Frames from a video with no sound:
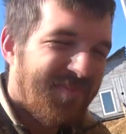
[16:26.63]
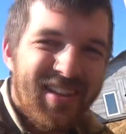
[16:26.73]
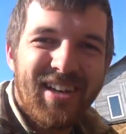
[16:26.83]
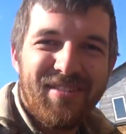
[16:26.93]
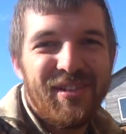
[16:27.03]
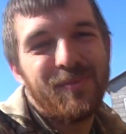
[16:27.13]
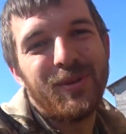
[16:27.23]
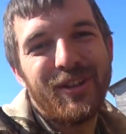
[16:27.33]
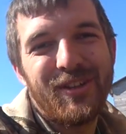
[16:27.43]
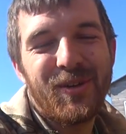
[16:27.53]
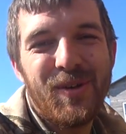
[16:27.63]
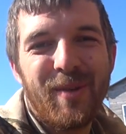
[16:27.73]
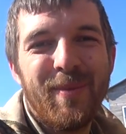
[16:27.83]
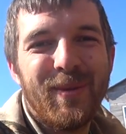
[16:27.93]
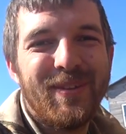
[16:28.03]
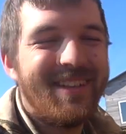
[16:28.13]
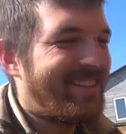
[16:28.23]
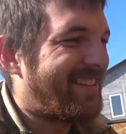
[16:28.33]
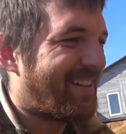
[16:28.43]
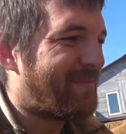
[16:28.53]
Да, вы смотрите ролик минут
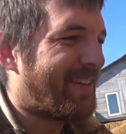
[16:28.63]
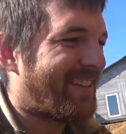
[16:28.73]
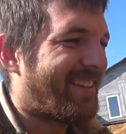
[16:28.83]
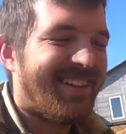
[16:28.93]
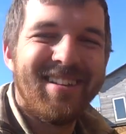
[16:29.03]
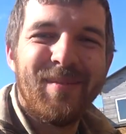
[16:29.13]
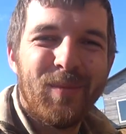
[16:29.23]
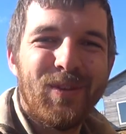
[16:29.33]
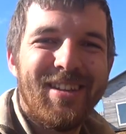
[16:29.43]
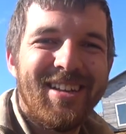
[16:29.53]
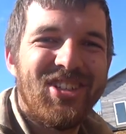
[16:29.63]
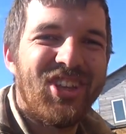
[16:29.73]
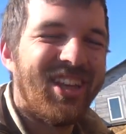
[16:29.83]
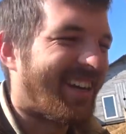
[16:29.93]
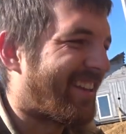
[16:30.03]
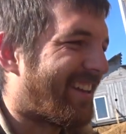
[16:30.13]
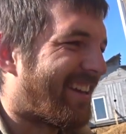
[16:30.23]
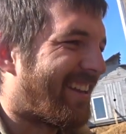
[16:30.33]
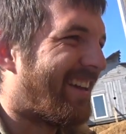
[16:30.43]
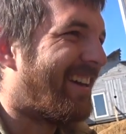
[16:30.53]
10, а мы это делаем, ну, дня 4, наверное.